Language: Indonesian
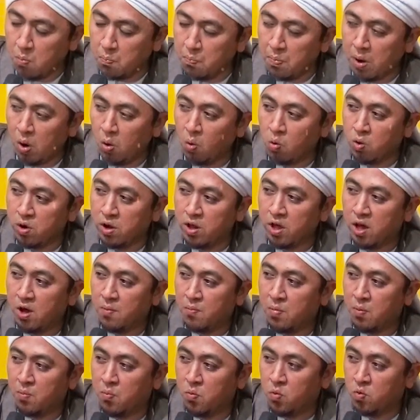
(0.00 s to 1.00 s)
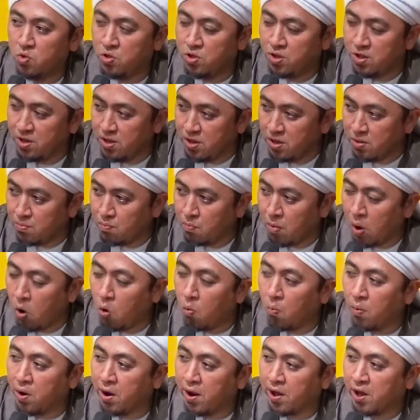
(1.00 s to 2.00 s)
Mau dia memuji,
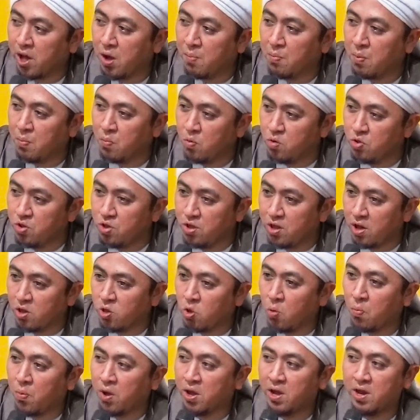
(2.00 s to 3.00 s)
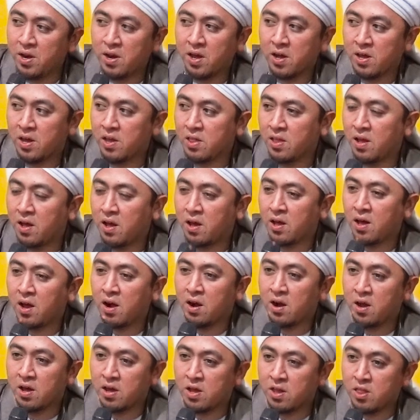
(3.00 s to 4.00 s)
mau mereka memuji atau menghina kita
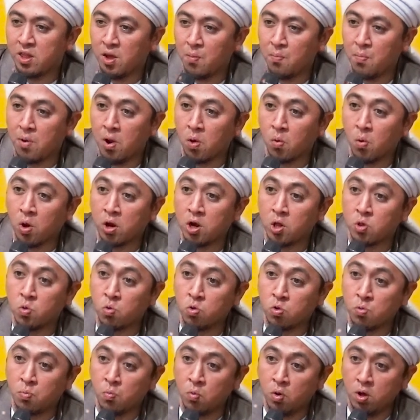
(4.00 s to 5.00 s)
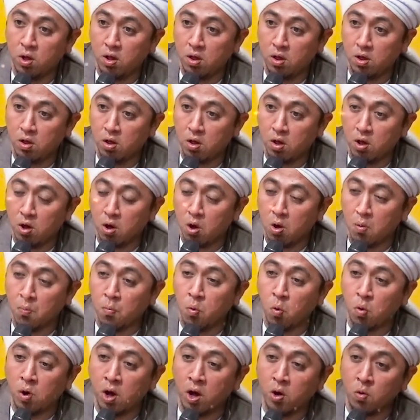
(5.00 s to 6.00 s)
karena kita melakukan itu semua
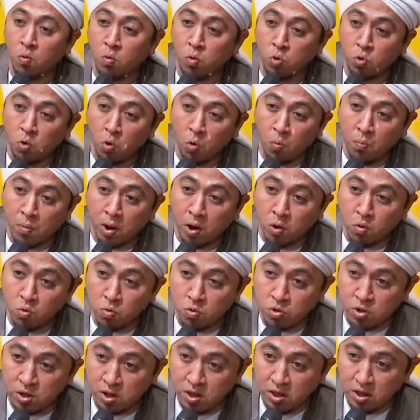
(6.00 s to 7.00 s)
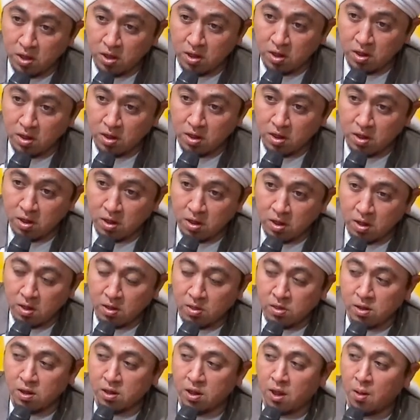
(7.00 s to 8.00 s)
bukan untuk manusia
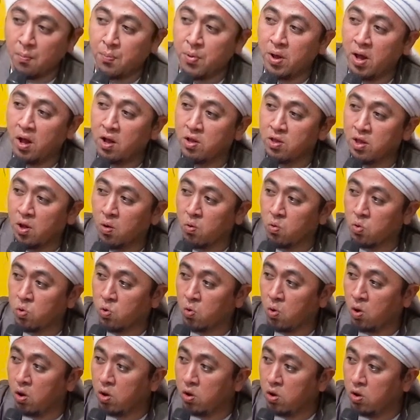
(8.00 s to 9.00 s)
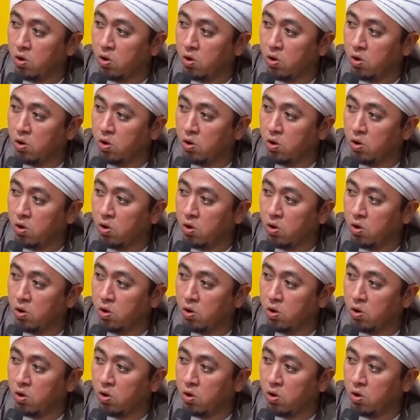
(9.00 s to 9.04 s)
tetapi hanya untuk